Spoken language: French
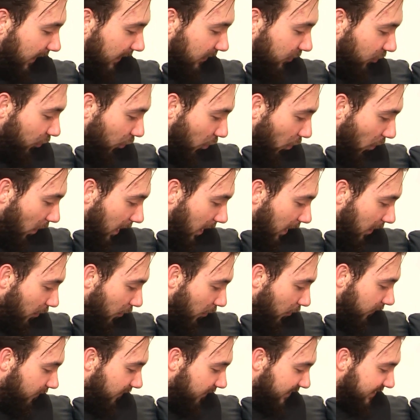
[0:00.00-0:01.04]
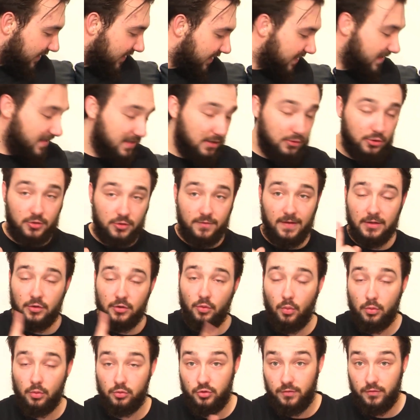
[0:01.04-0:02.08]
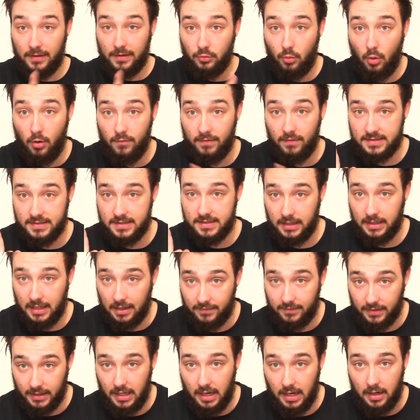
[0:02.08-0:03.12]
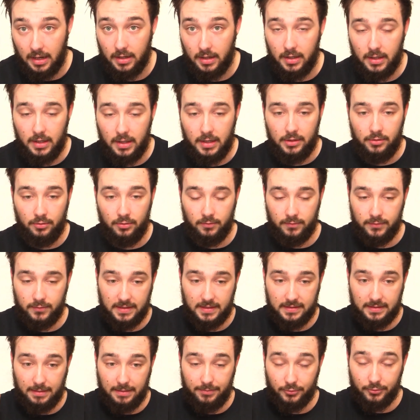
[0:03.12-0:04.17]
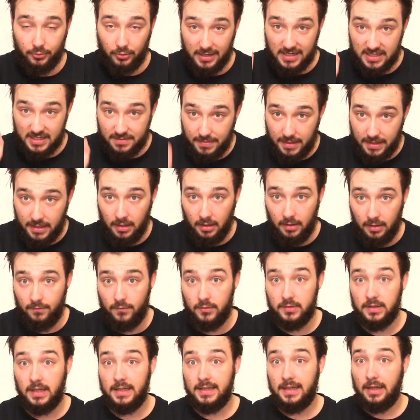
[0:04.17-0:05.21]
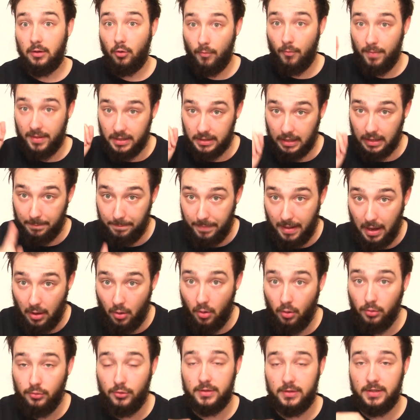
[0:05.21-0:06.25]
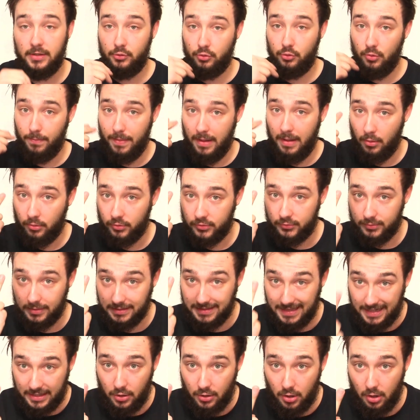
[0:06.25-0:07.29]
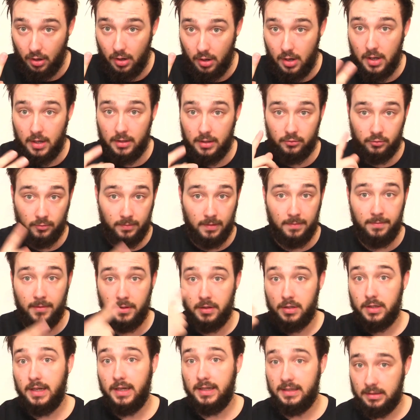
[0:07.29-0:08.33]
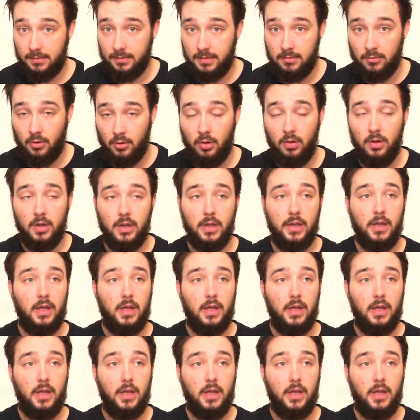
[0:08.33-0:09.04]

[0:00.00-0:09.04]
23 au 26 du 23 25 avril. Donc ça sera pendant la semaine, il faudra être accompagné d'un parent que tes deux parents soient d'accord, ton papa et ta maman.